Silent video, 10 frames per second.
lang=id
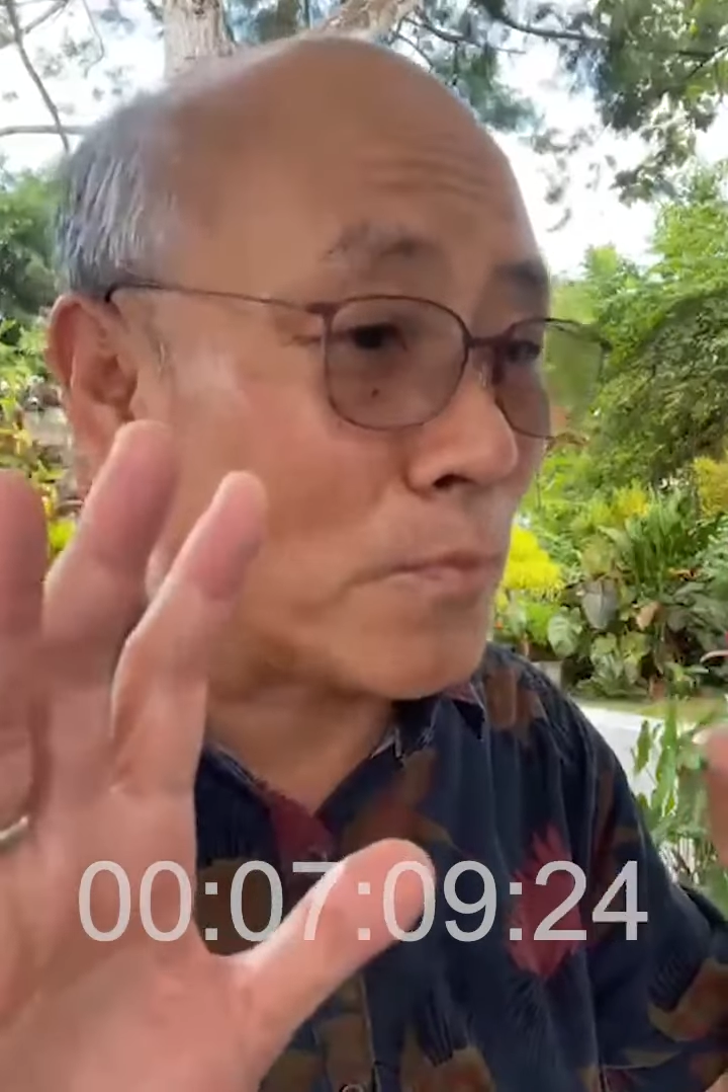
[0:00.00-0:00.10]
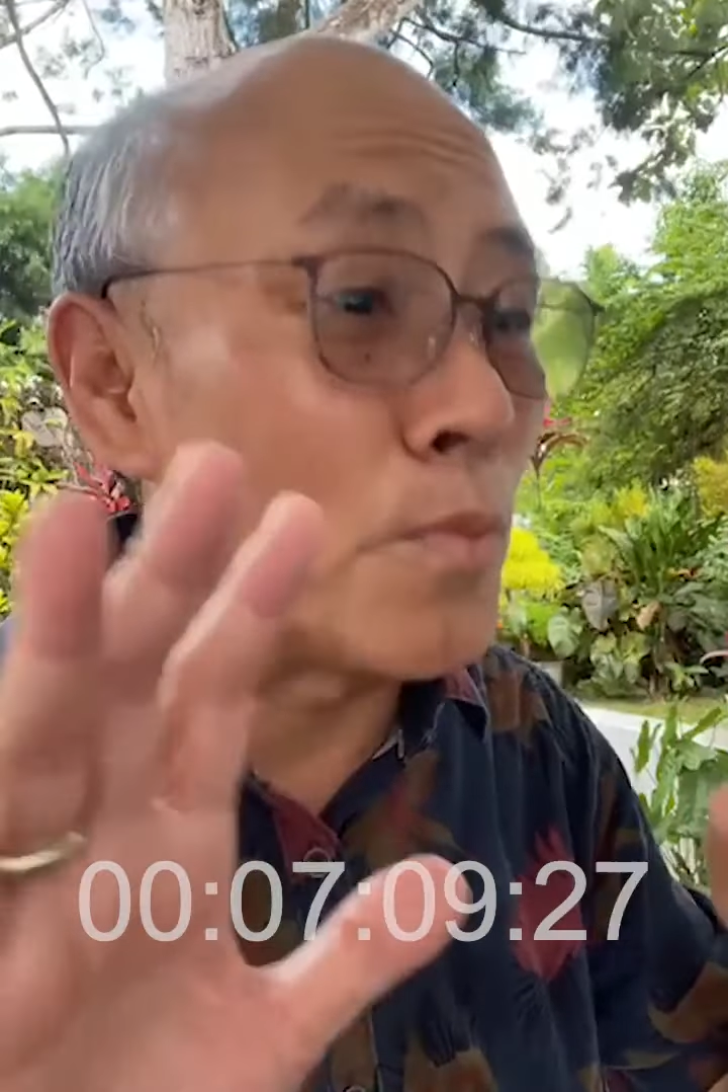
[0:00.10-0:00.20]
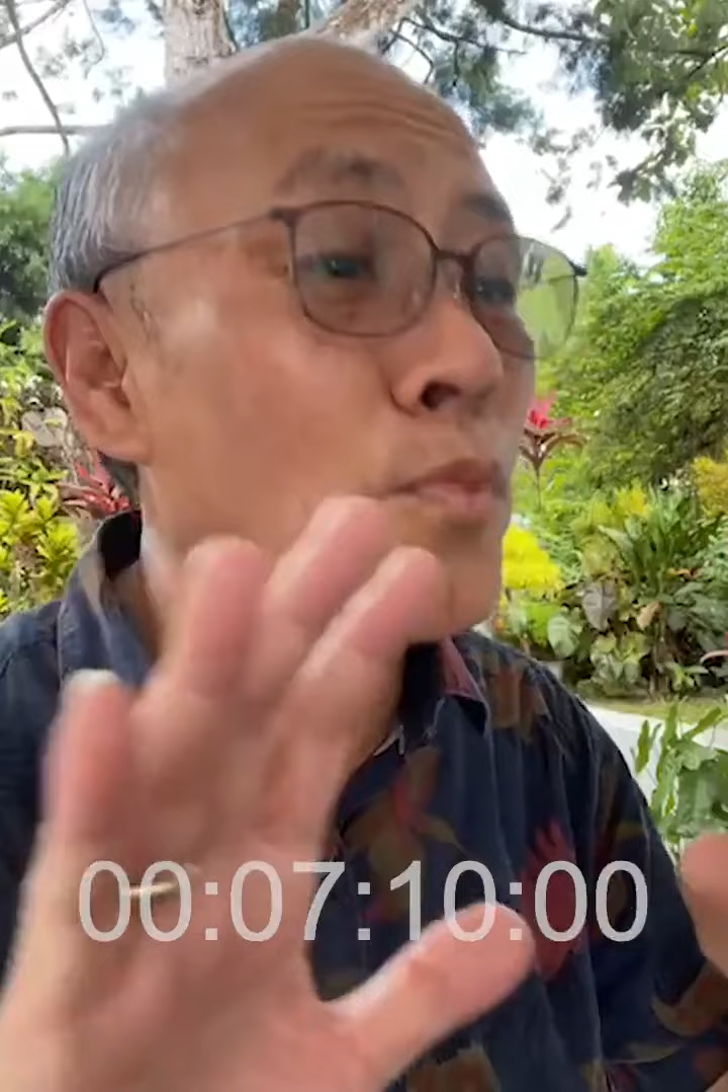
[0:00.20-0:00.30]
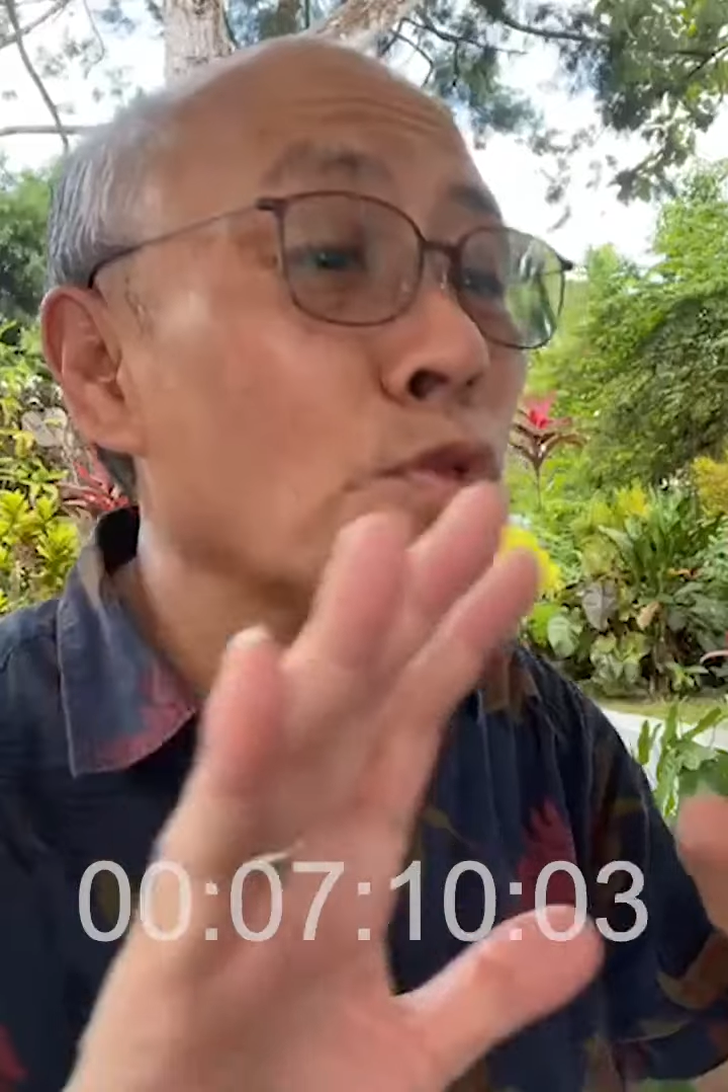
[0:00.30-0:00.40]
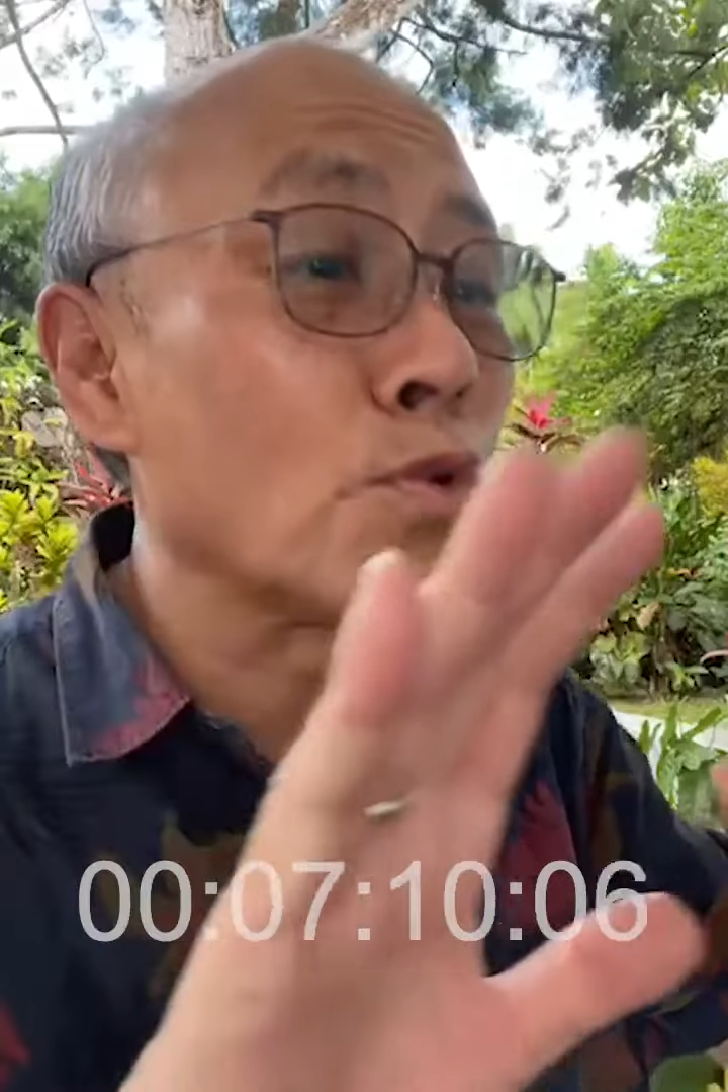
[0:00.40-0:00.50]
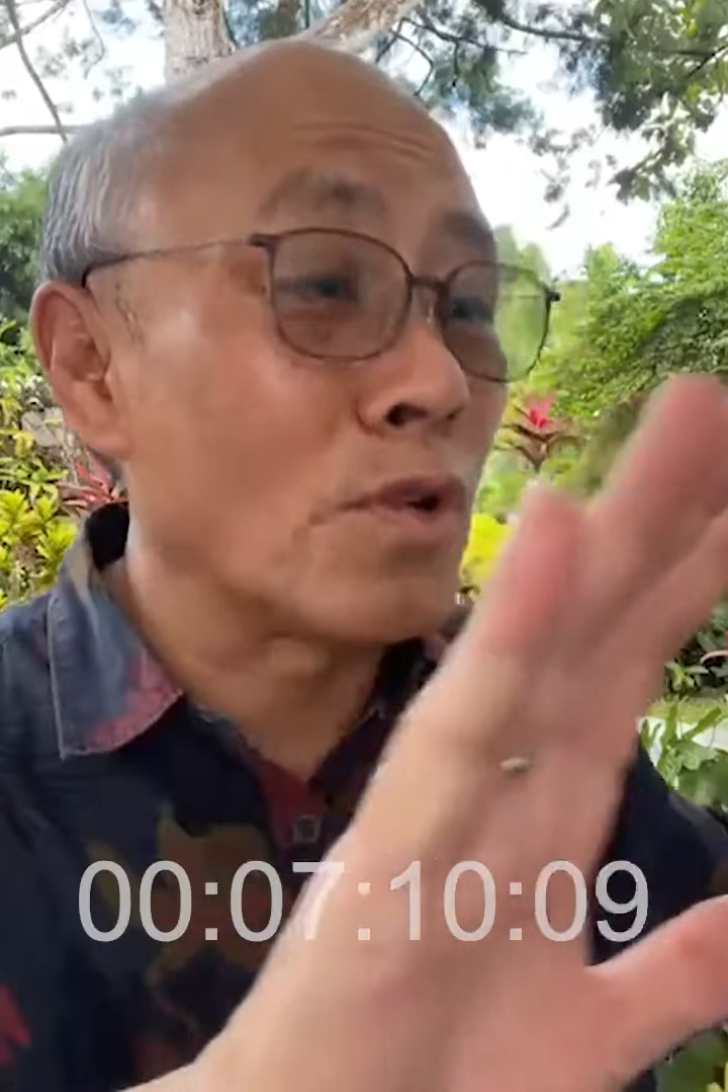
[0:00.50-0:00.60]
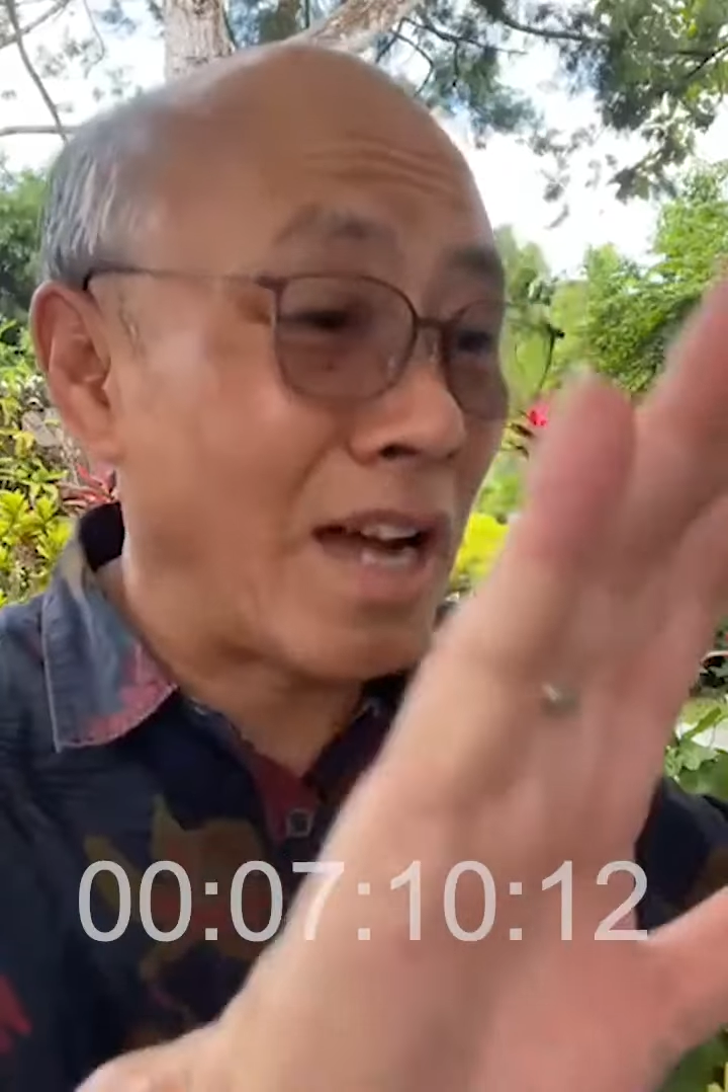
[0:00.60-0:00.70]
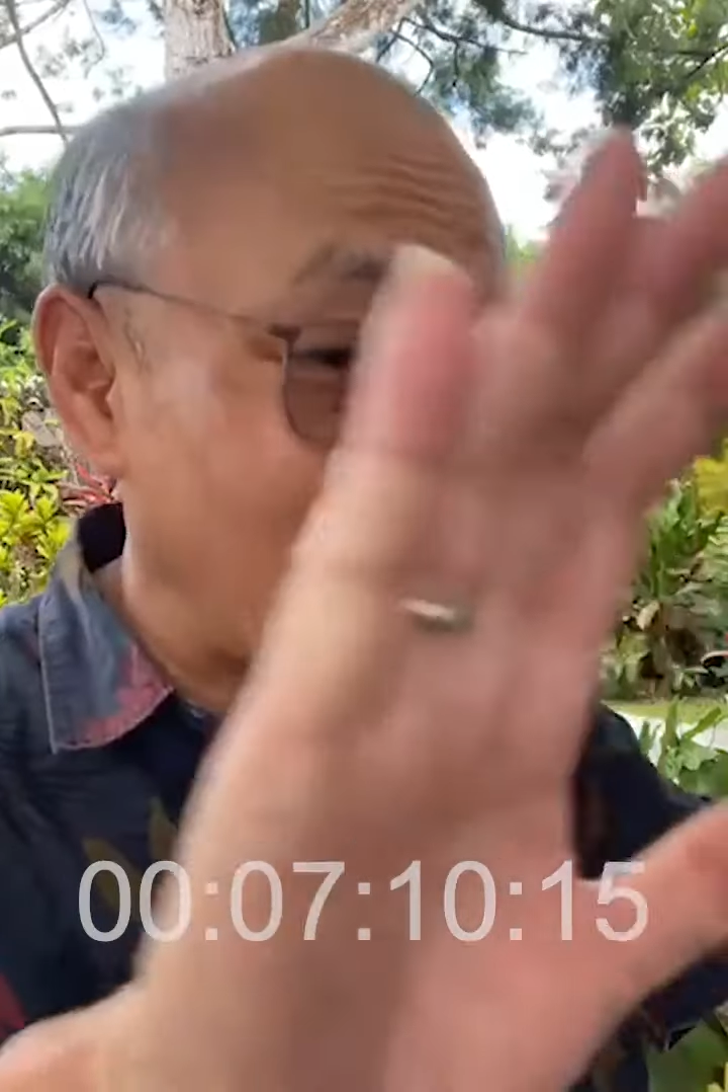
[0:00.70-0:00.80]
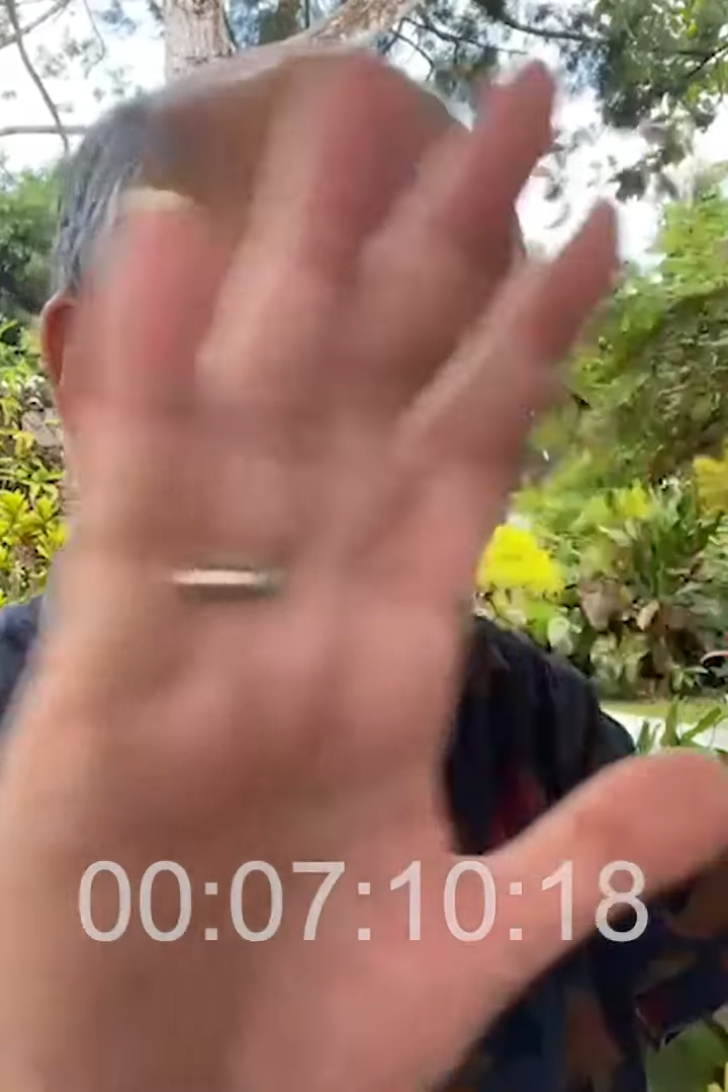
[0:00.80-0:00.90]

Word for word: membutuhkan